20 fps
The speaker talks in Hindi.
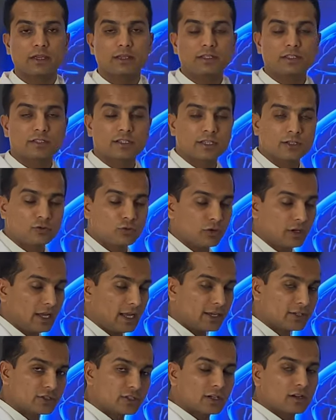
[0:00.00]
इसके जो
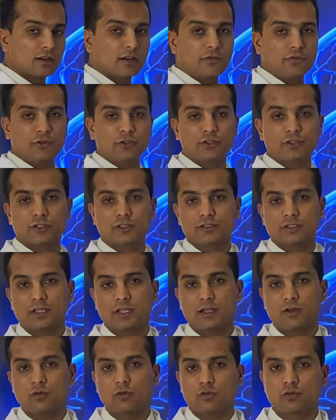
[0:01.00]
एक्सटर्नल फीचर्स
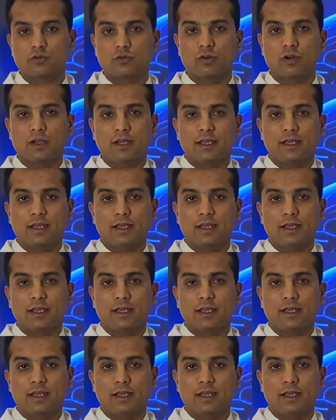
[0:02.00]
हैं और जो